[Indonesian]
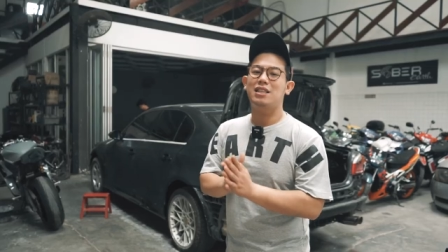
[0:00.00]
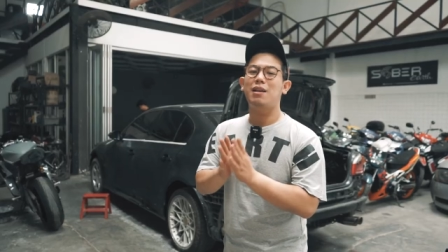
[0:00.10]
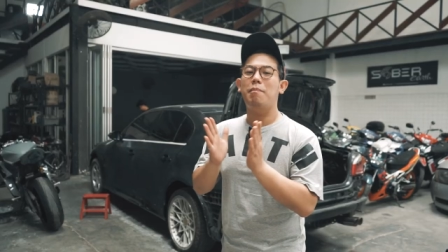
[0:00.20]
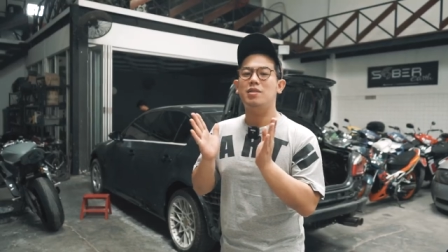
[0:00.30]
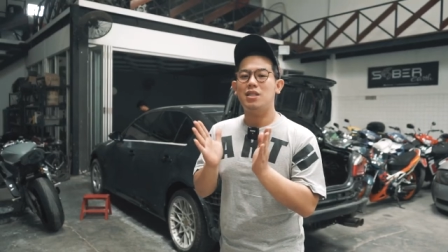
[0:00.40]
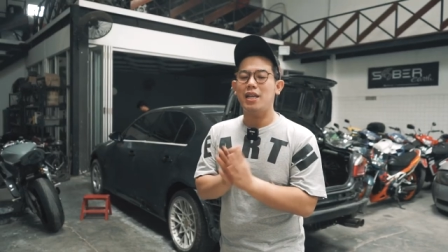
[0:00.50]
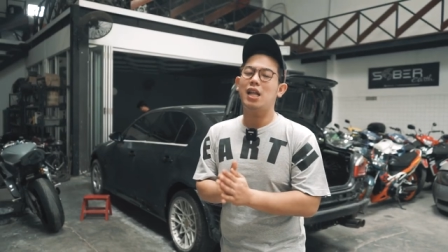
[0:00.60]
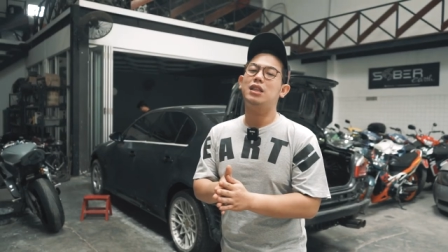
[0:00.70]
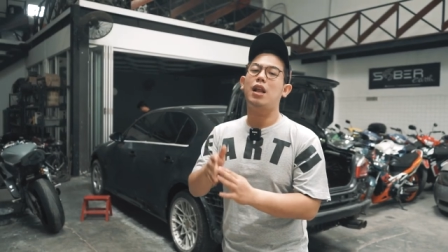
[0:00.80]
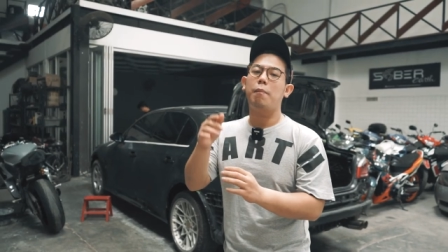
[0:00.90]

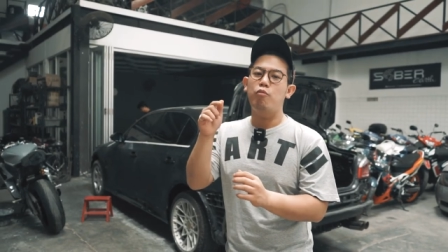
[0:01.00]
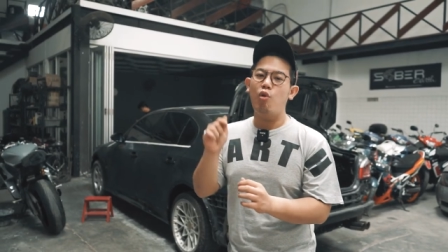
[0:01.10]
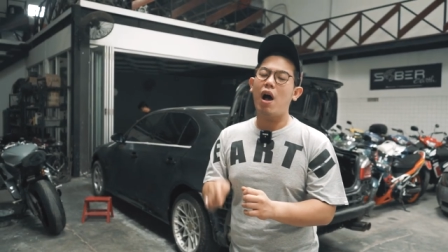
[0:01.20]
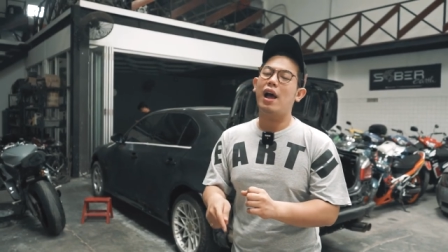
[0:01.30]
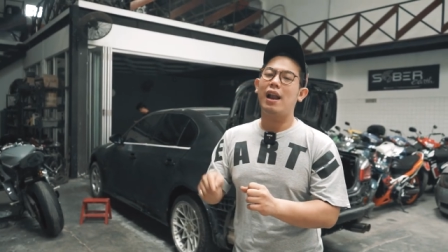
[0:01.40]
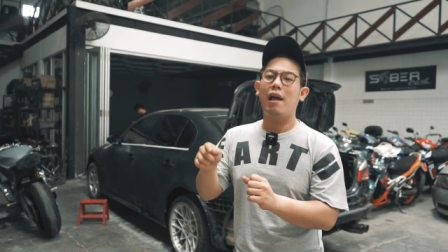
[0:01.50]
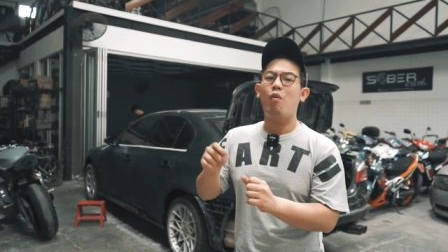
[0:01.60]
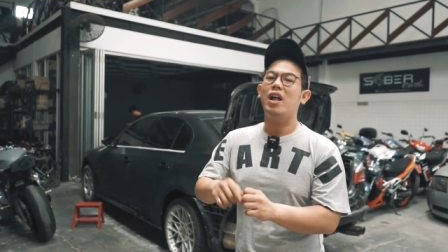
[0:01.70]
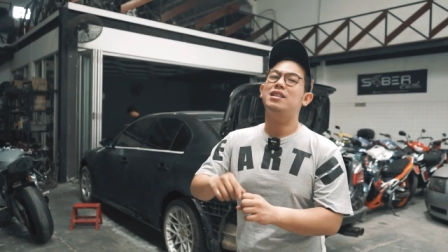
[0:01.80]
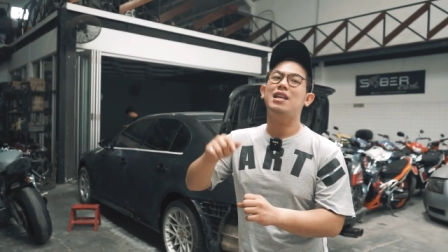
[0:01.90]
semestinya terbuang
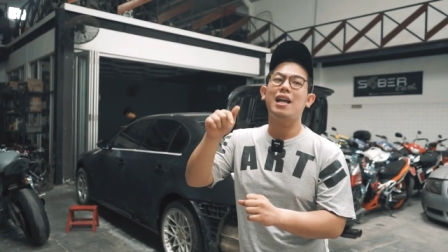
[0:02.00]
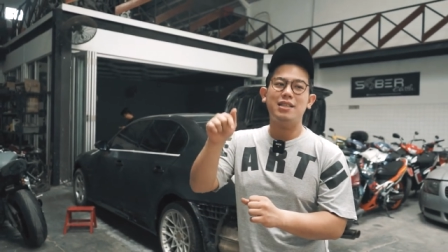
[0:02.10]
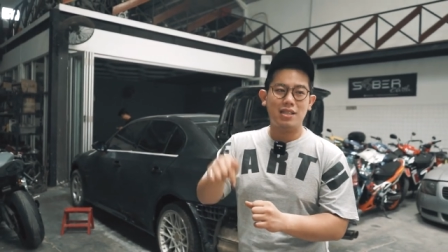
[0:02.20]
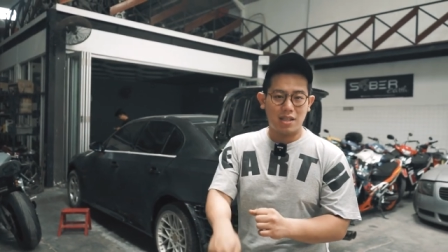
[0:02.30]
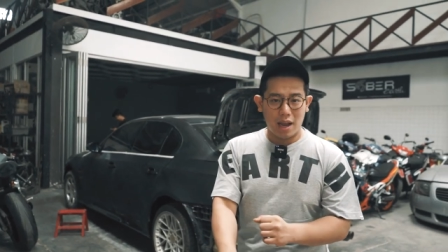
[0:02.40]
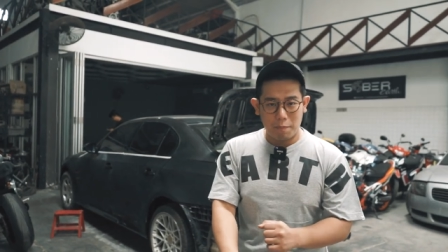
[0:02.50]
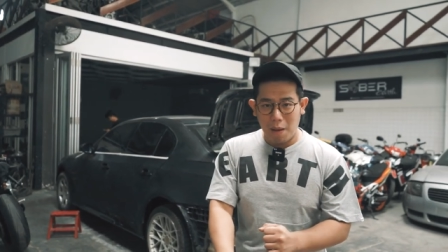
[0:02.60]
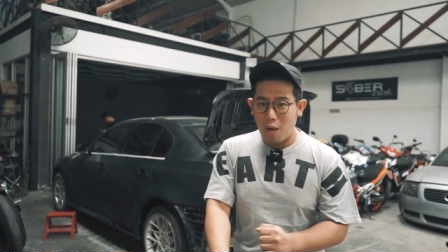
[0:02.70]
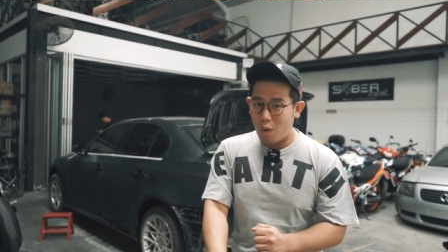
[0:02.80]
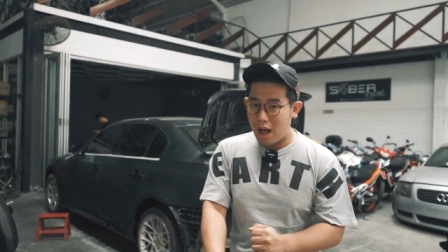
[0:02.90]
lewat chassis deck
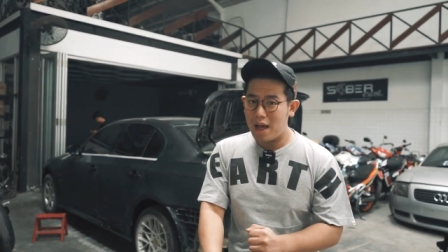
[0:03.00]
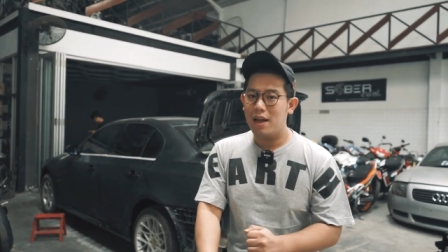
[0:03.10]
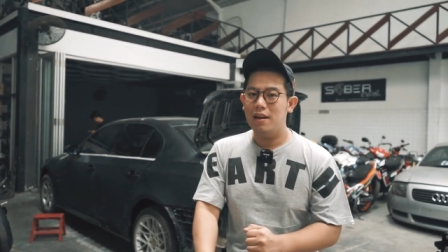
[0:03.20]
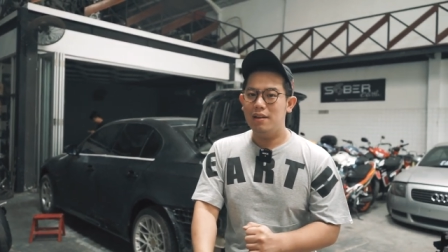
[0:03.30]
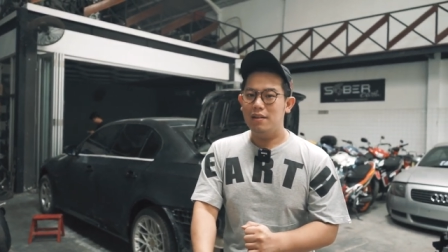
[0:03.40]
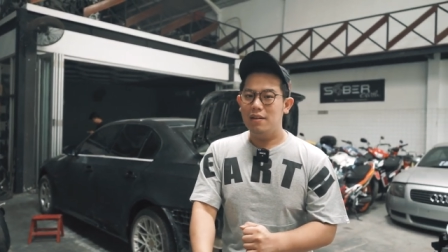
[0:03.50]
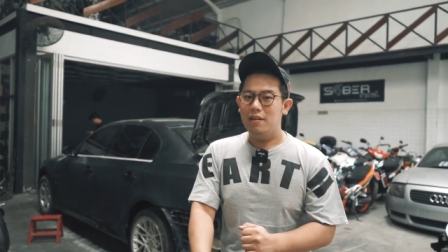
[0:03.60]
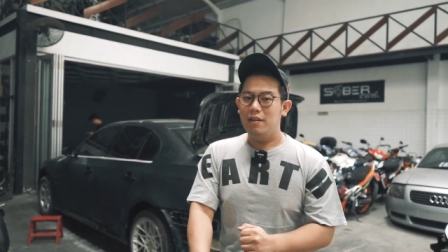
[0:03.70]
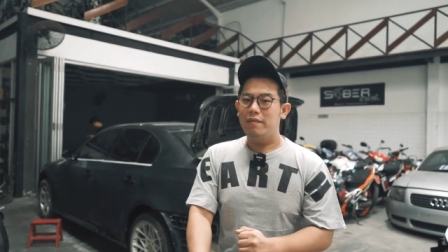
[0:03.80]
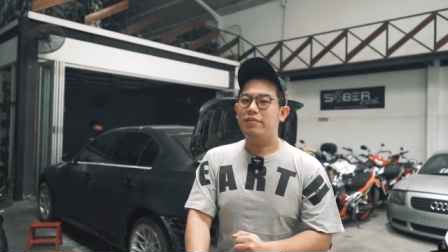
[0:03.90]
bawah,
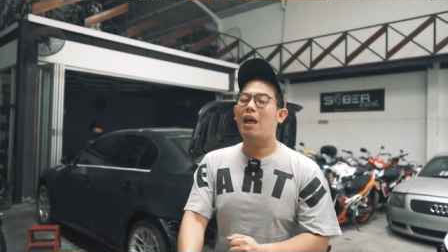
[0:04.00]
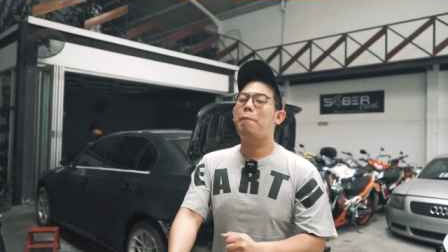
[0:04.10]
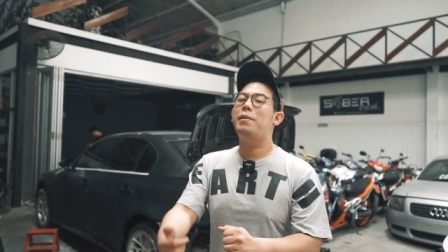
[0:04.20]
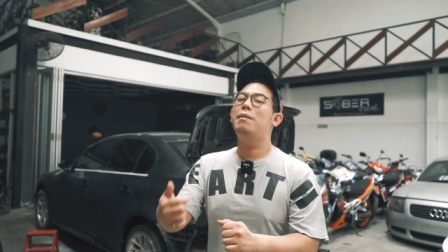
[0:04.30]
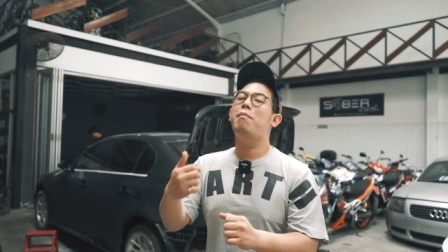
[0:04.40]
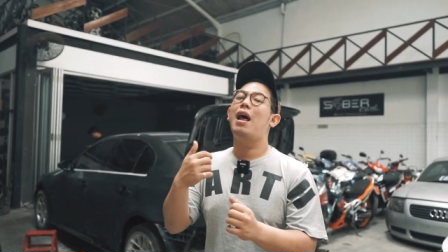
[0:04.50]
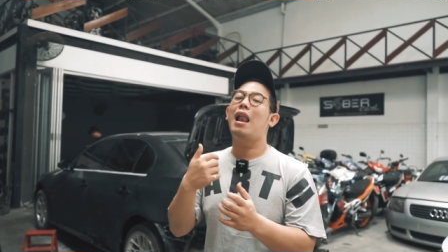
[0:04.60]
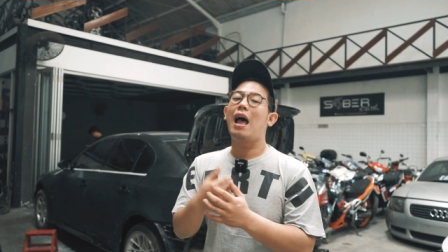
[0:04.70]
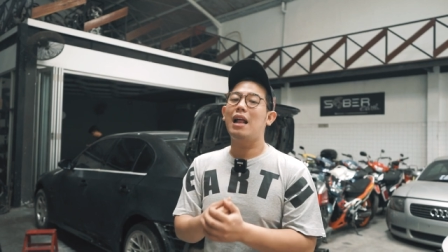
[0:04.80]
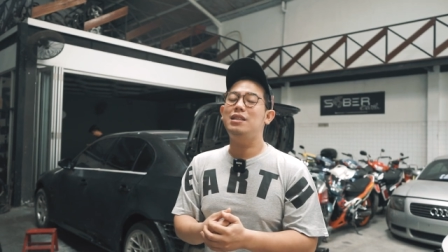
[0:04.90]
tapi
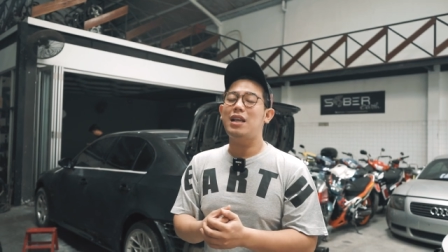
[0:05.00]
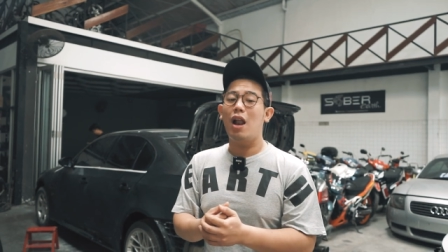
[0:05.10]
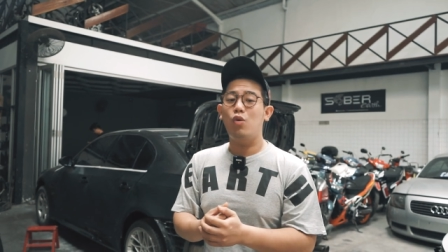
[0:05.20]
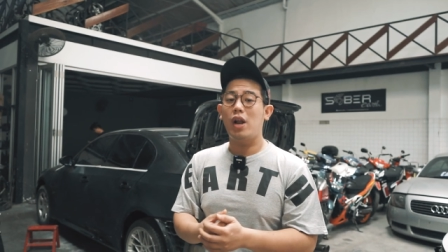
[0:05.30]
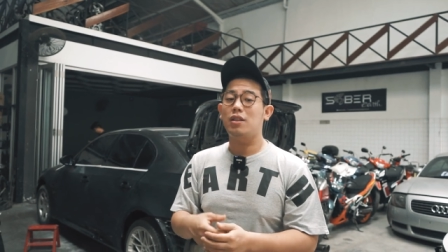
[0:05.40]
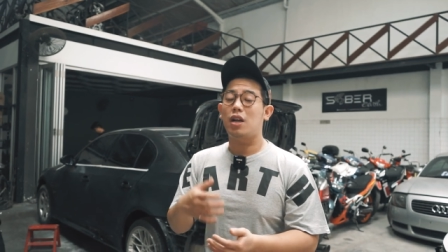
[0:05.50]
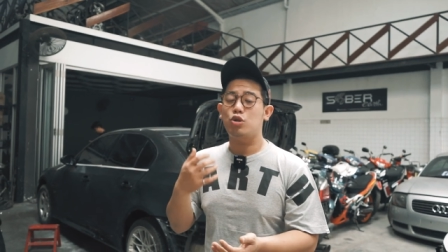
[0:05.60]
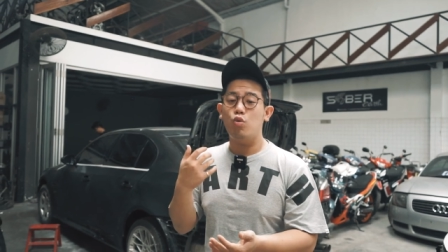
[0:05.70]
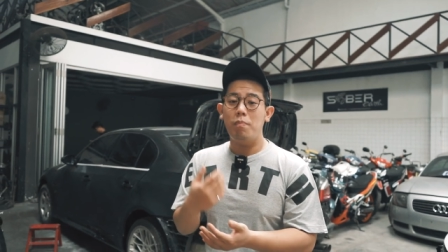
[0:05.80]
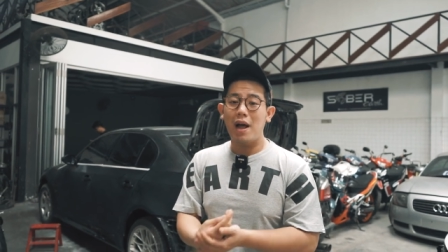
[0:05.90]
malahan jalurnya
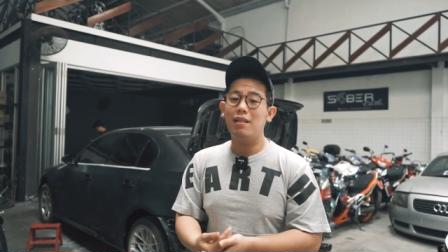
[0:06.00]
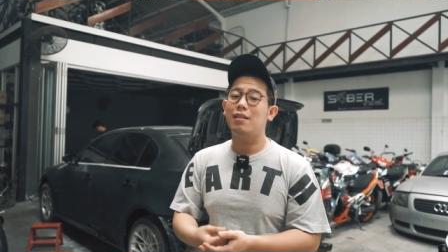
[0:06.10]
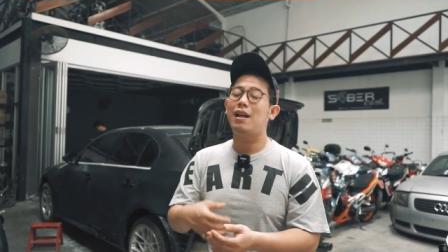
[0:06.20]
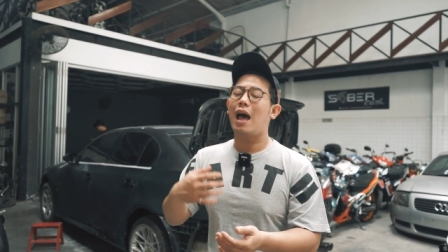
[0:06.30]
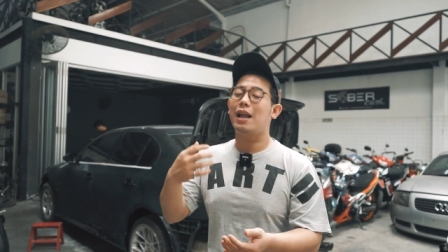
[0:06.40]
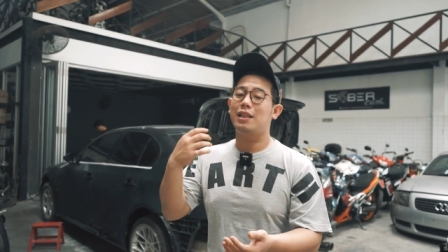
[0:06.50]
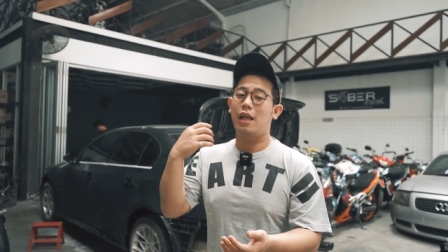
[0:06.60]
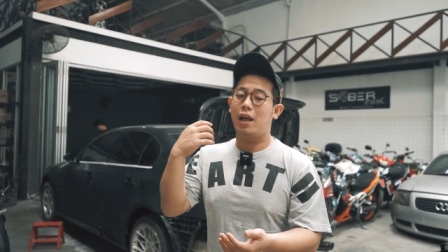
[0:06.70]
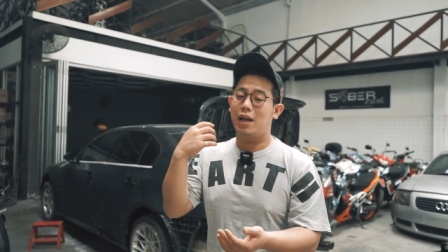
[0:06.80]
tersumbat, karetnya